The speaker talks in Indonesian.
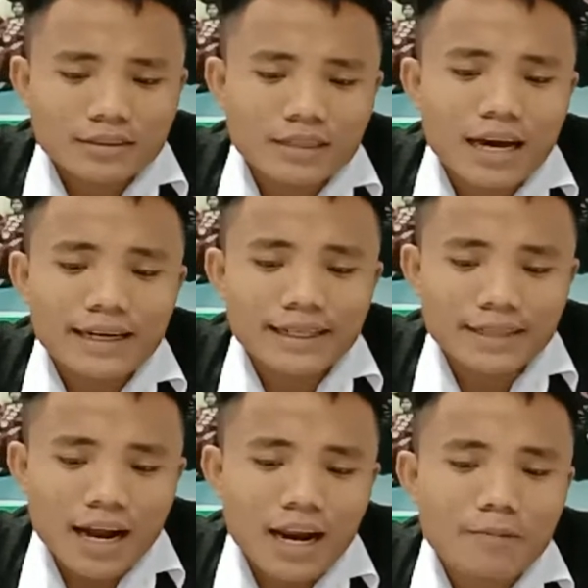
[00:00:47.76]
dari
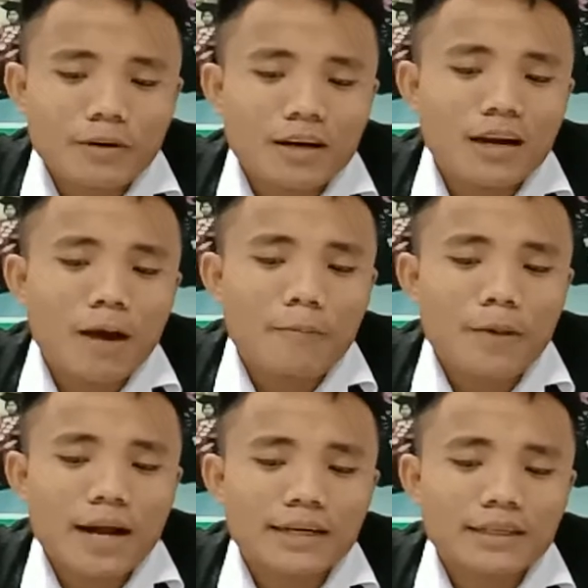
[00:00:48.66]
dalam
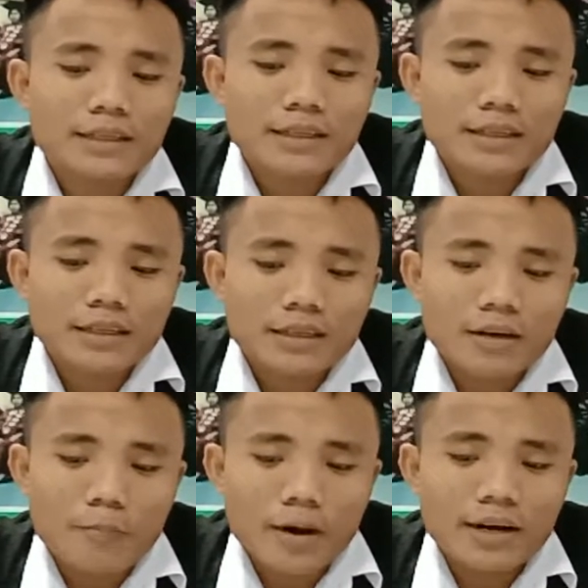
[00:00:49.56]
kegelapan
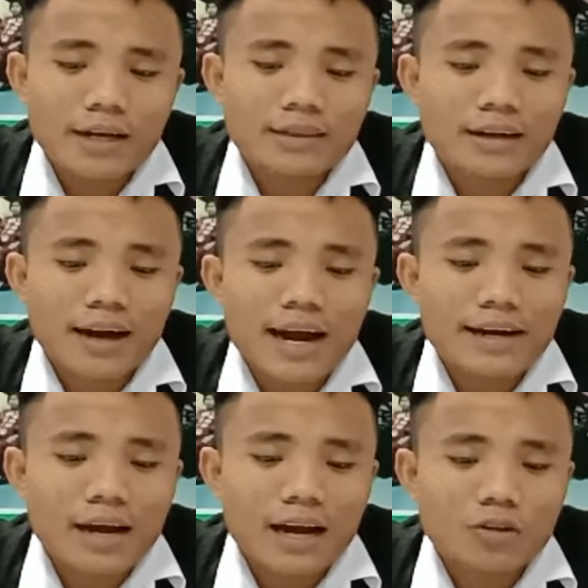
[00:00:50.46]
kepada
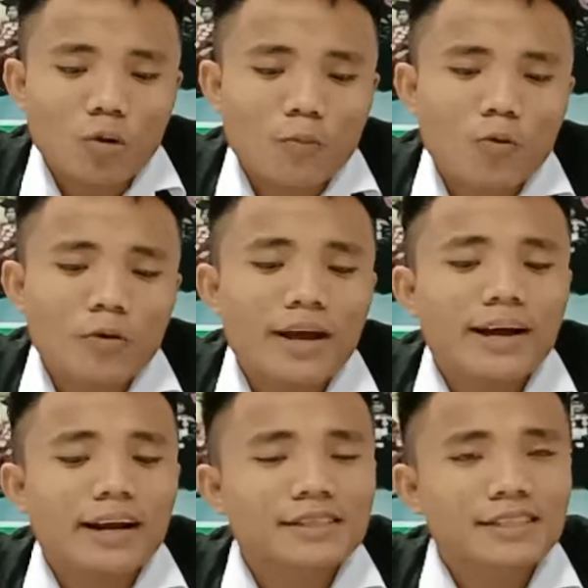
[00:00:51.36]
terang ataupun
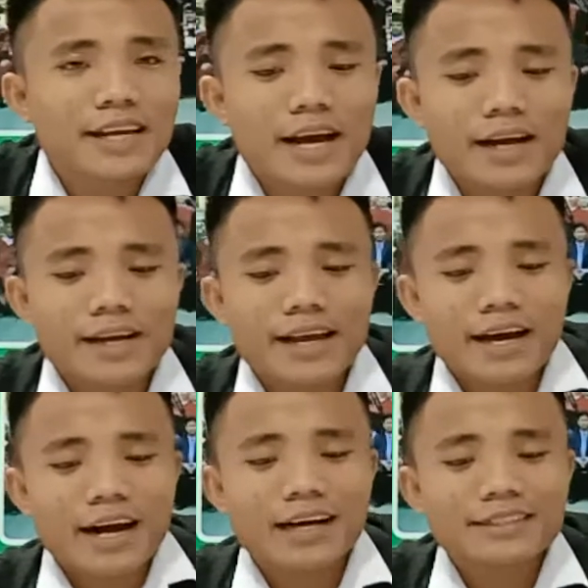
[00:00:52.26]
eklesia
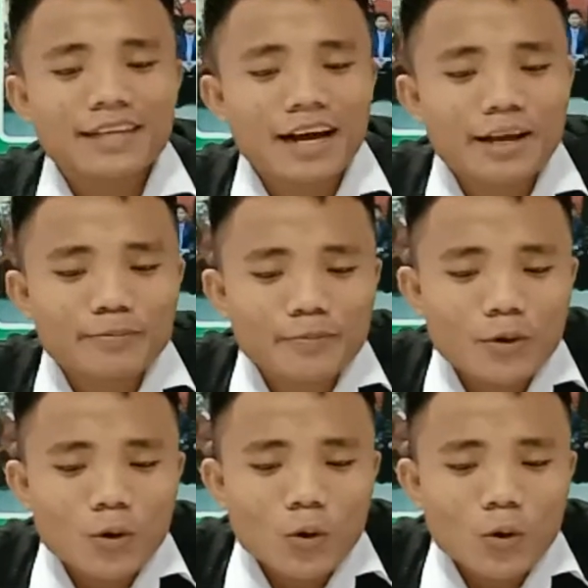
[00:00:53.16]
yang ajaib